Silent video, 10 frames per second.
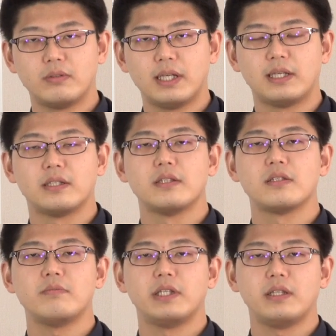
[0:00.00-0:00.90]
は
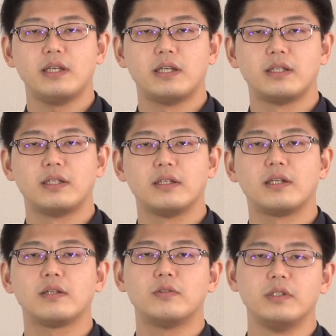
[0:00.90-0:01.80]
全て
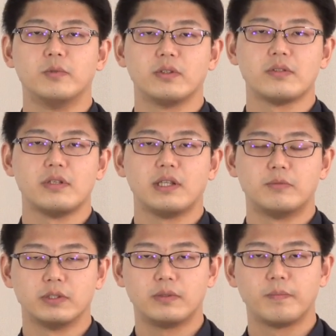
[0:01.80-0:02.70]
過去に基づいた
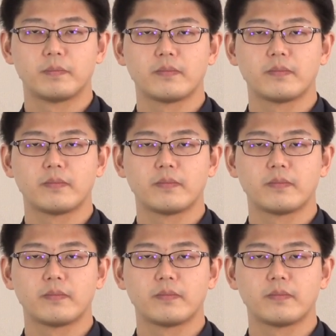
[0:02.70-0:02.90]
もの